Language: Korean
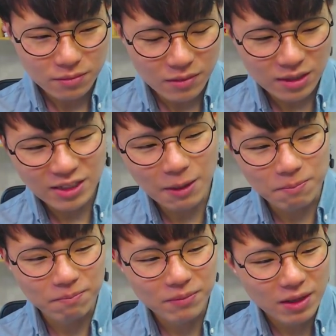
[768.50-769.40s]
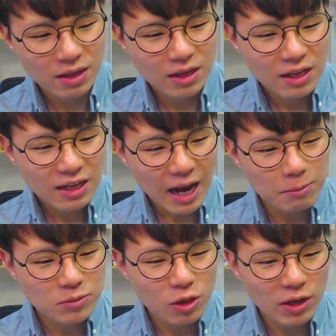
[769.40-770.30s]
3.
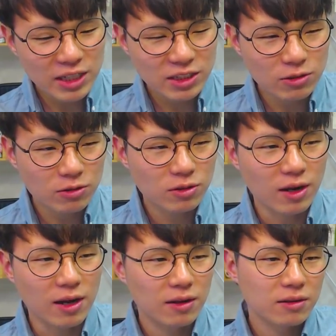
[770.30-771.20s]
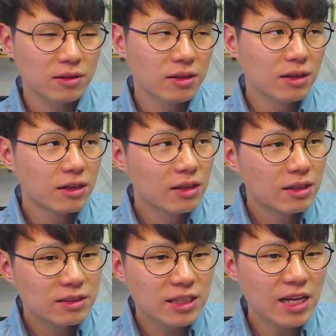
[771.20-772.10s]
감정에 신경 써라.
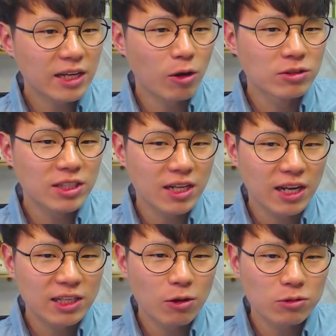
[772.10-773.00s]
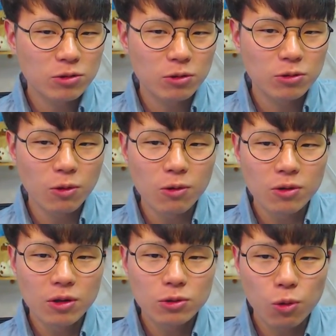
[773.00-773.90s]
세상이 언제나 이성적으로
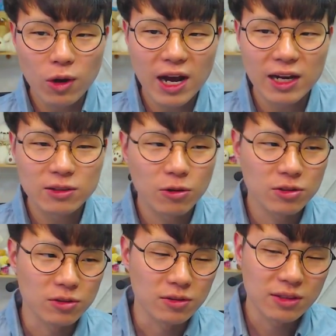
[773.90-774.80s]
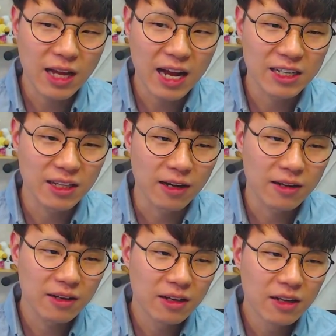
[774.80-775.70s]
돌아가는 것은 아니다.
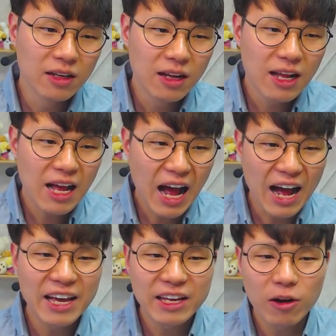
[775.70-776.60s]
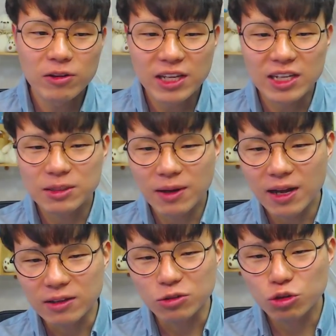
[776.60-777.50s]

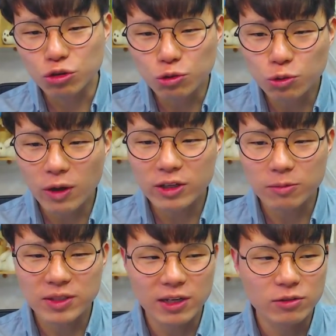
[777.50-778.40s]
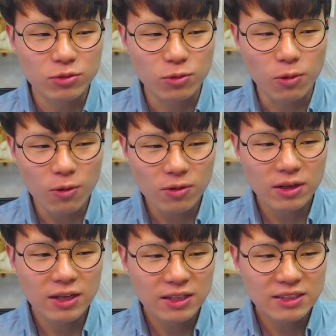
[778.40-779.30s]
아이러니하지만 중요한 협상일수록
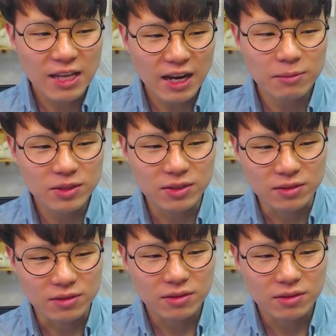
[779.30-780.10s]
사람들은